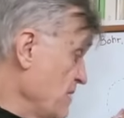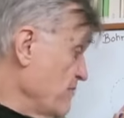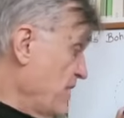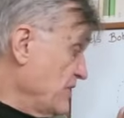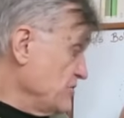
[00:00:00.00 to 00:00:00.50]

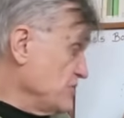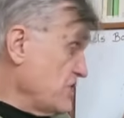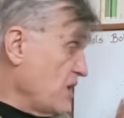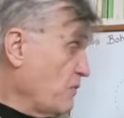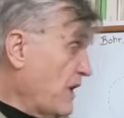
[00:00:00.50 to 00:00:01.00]

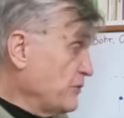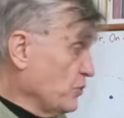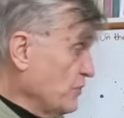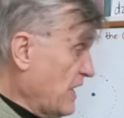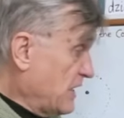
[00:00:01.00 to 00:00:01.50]
będzie
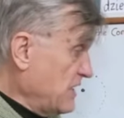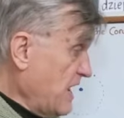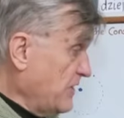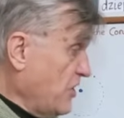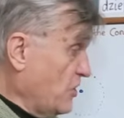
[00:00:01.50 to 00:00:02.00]
ładunek
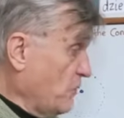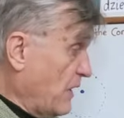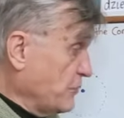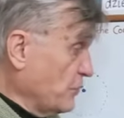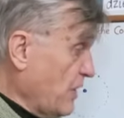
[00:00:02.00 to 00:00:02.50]
jeden,
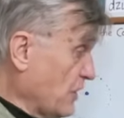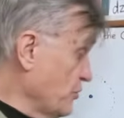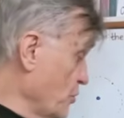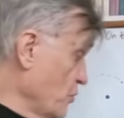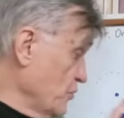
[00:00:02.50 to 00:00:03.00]
ładunek
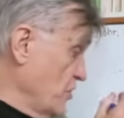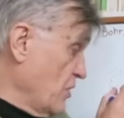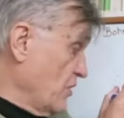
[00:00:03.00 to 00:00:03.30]
drugi.